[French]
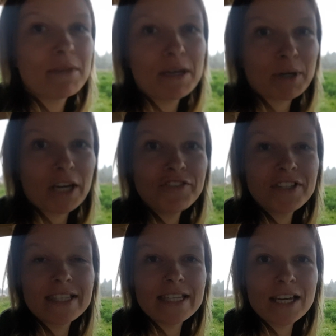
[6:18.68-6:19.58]
bref, je
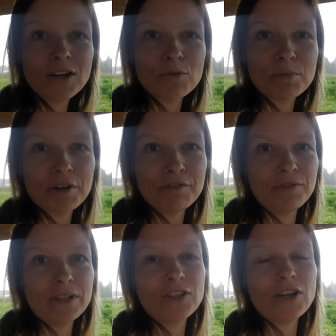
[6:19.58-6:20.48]
disais qu'on
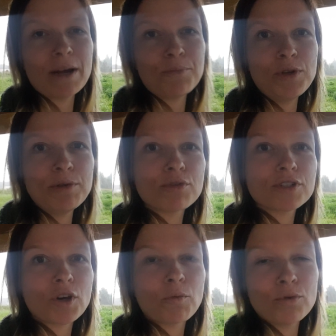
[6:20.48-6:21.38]
profite de la pluie pour
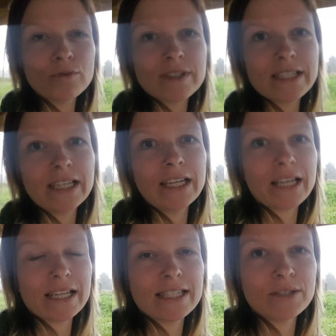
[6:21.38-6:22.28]
se reposer,
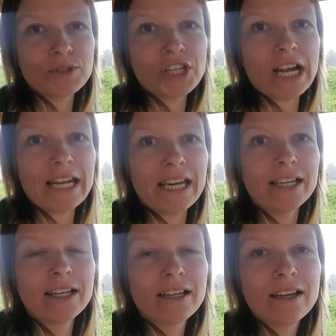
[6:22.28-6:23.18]
rester au chalet.
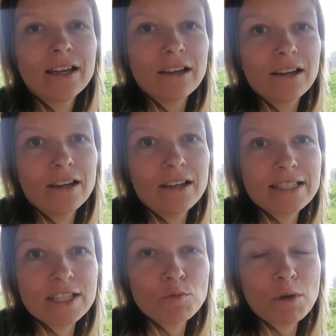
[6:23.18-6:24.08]
Euh,
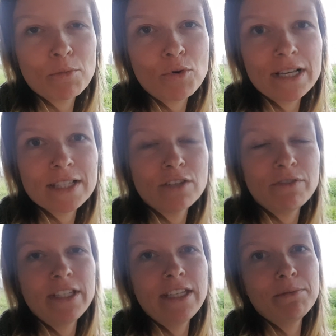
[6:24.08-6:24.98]
c'est super beau la
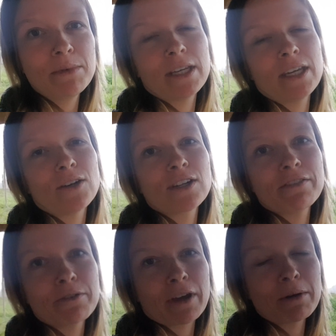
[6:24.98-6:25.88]
Slovénie, mais on
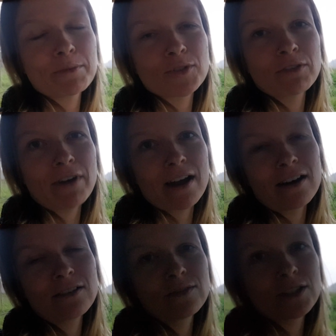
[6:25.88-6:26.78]
avait vraiment besoin de
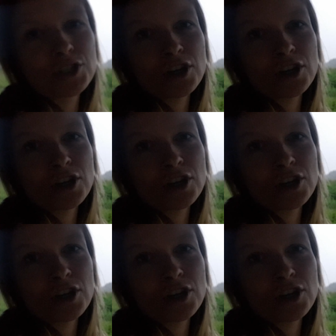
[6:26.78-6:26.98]
vacances. Je